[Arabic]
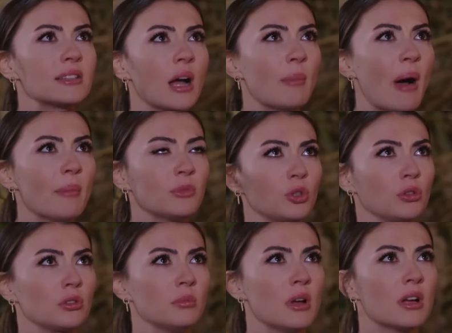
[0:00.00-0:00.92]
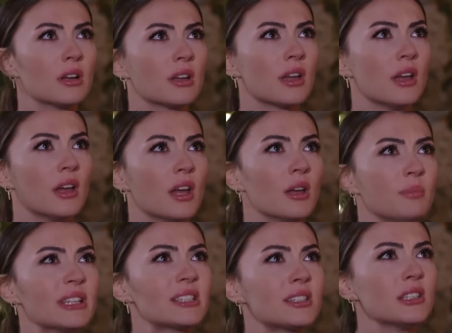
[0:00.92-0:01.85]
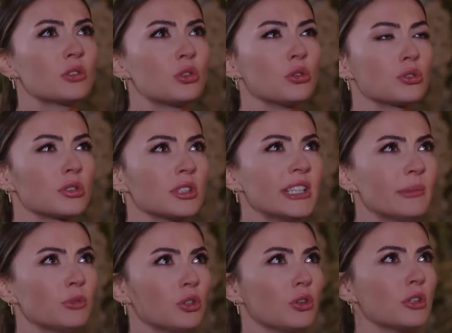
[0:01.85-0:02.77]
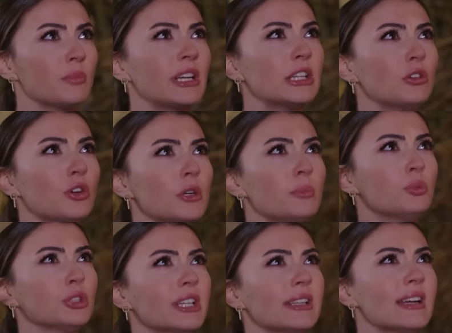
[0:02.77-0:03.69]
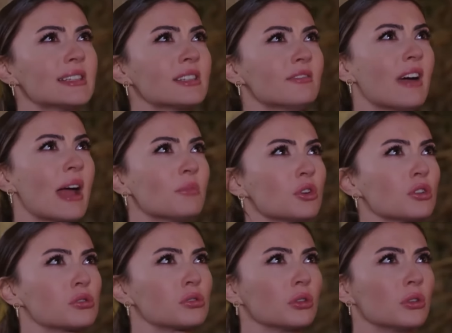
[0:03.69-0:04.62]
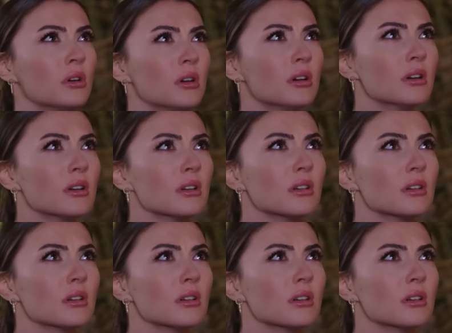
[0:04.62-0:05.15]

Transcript: أنا عم قول ماشي خلينا نخلص وخليني روح وانت ما عم تسمح لي روح